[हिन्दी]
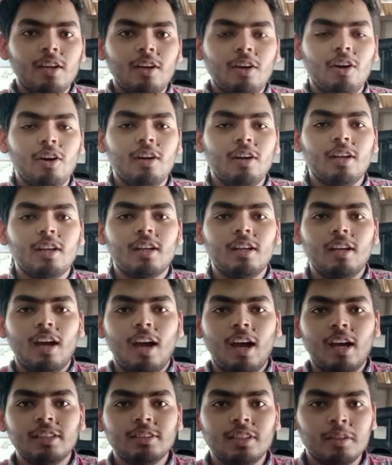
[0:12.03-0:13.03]
और
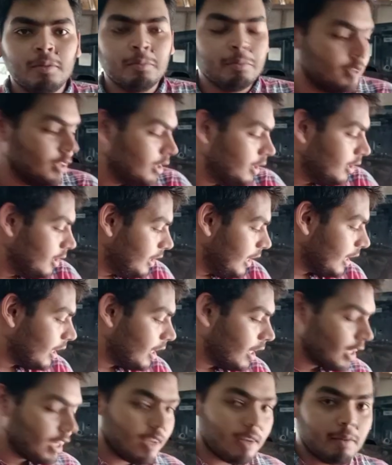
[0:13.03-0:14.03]
आज हम
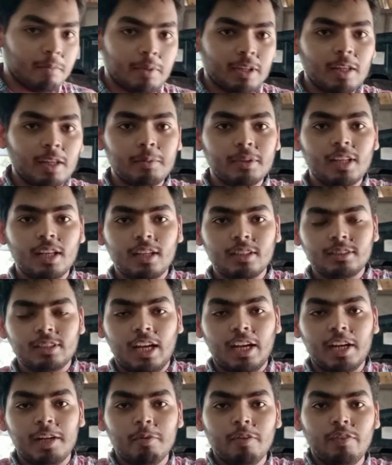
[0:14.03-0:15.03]
देखेंगे मतलब इधर
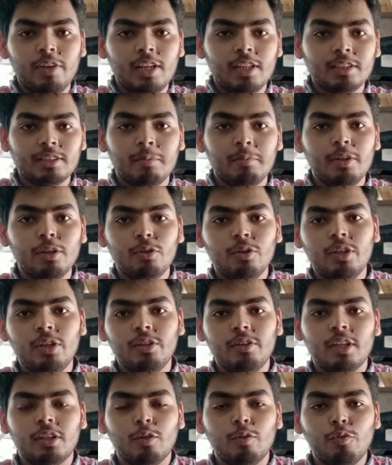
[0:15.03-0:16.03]
साइड में व्हील असेंबली खुली
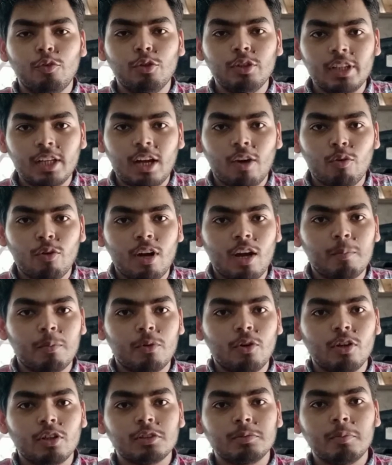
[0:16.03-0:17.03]
हुई है तो वो दिखाऊंगा
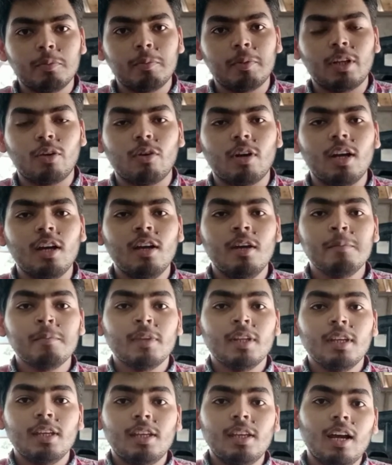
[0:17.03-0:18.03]
आपको और उसमें बताऊंगा
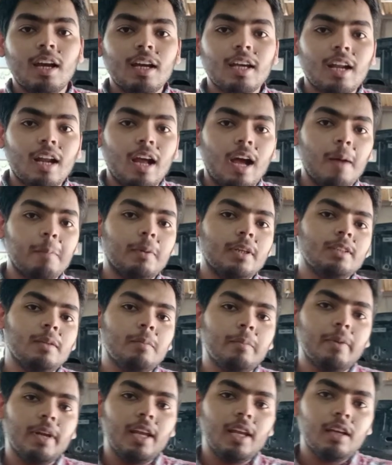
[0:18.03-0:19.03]
कि अगर आपके
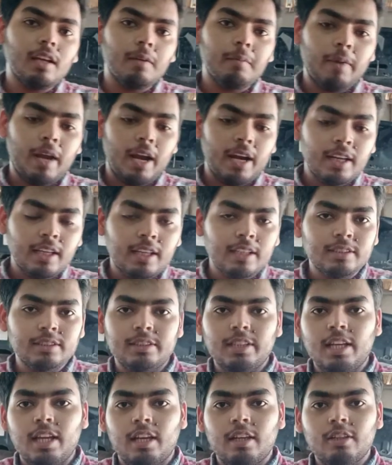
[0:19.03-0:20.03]
जब ब्रेक पैड
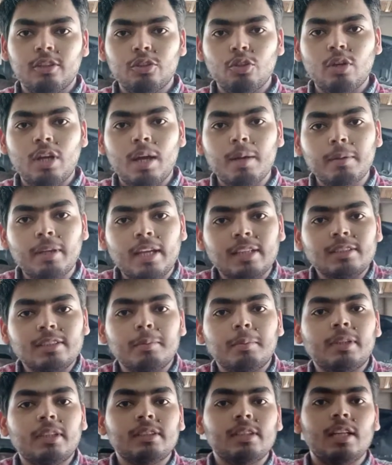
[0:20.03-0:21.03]
घिसते हैं तो
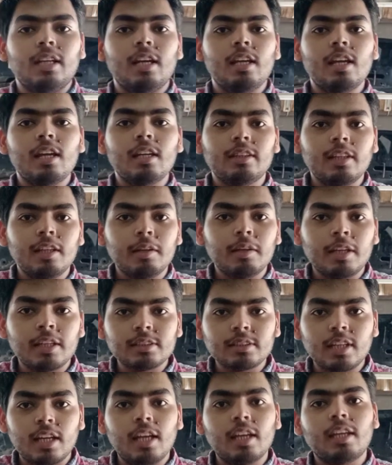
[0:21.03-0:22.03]
कैसे पता चलेगा कि कितने
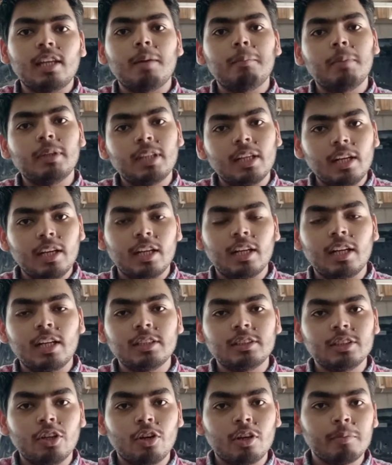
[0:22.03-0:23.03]
घिस गए हैं कि आप बदल लेना
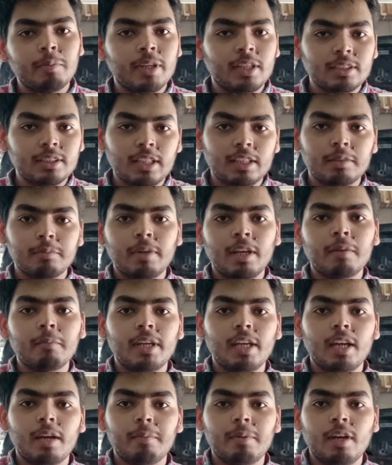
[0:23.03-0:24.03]
चाहिए और मेरे साथ एक
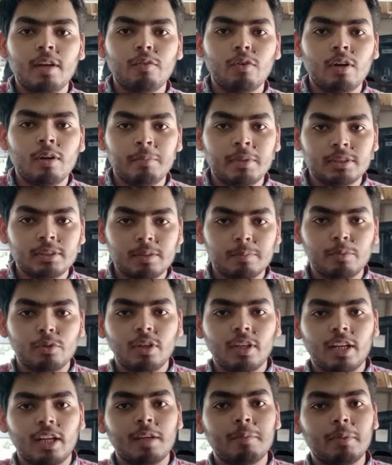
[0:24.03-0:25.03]
भैया भी हैं वो हमें
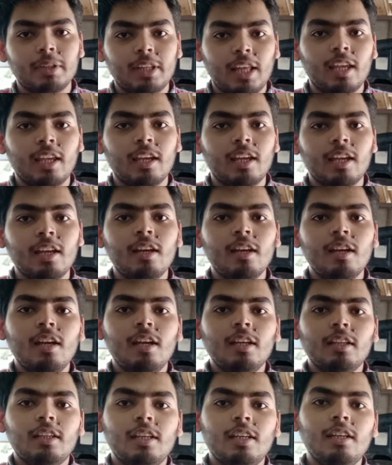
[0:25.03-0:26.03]
सपोर्ट करेंगे बताएंगे
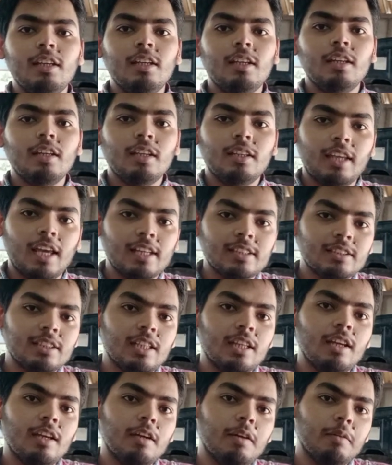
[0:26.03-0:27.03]
कि
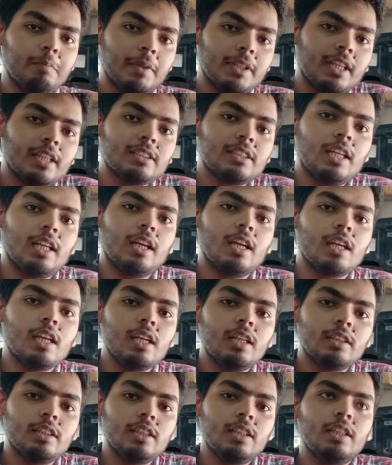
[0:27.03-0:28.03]
कैसे पता चलेगा
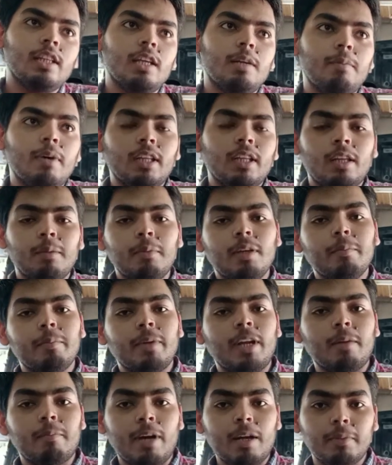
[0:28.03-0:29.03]
कि इतनी देर बाद हमें
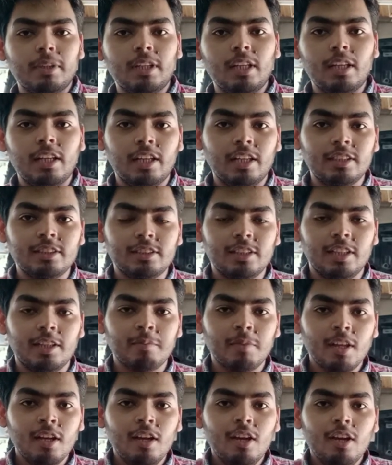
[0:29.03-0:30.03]
ब्रेक पैड बदल लेने चाहिए
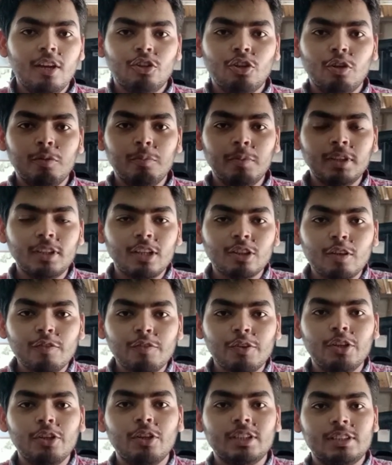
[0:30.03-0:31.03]
तो उम्मीद करता
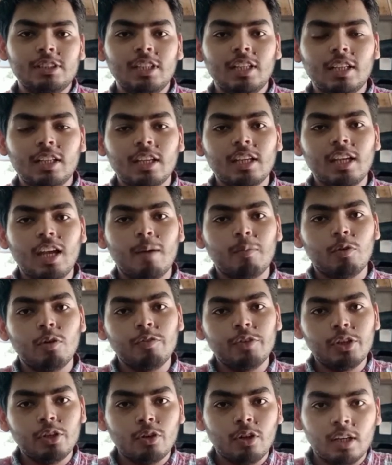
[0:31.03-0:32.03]
हूँ वीडियो अच्छी लगेगी आपको
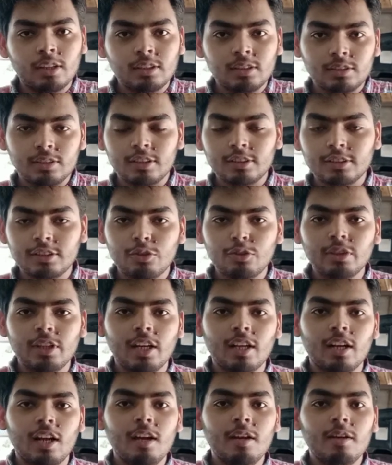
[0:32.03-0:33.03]
वीडियो को अंत तक ज़रूर
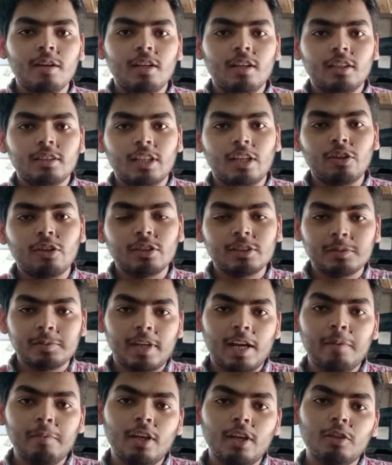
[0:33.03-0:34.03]
देखना चैनल को
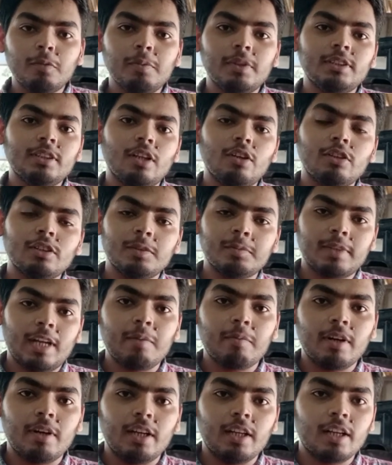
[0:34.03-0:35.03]
सब्सक्राइब नहीं किया तो प्लीज़ चैनल को
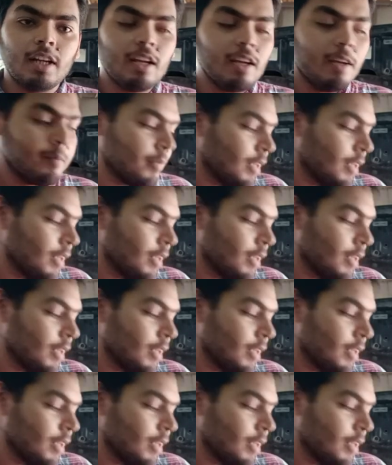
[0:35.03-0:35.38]
सब्सक्राइब कर लेना